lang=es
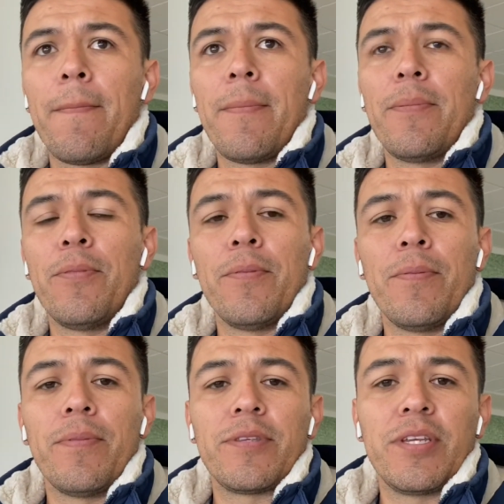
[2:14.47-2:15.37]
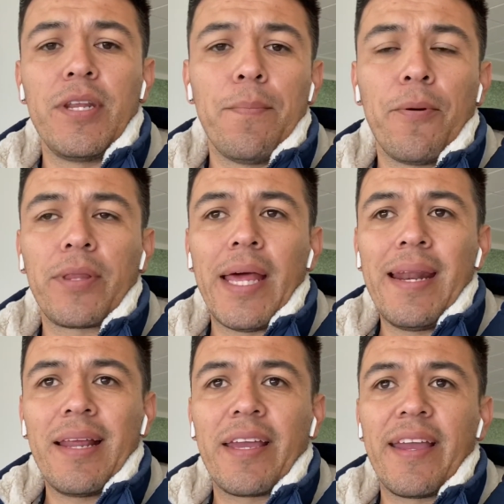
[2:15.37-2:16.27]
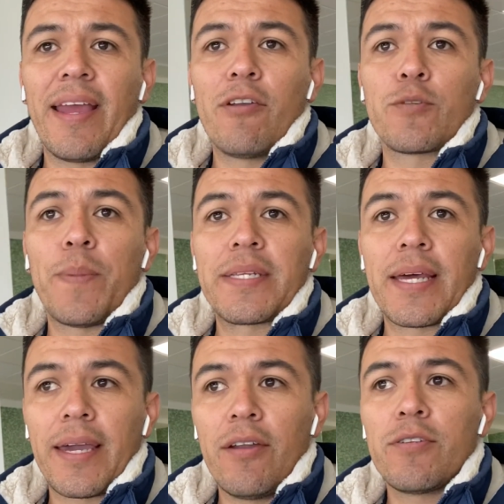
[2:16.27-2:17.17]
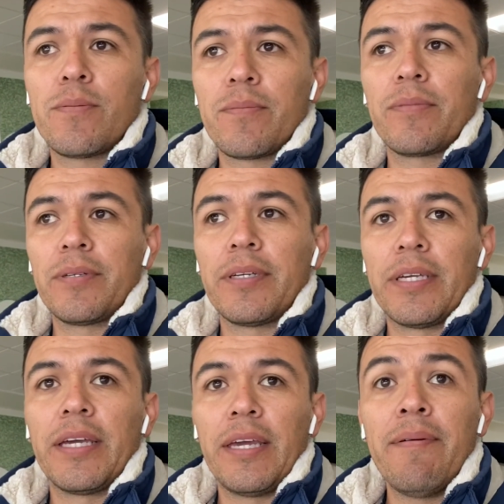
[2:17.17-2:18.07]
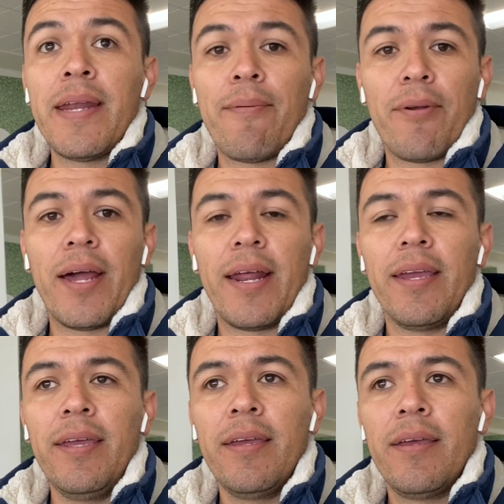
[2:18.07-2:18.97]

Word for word: mm, sin importar que los pasajeros que iban a volar ahí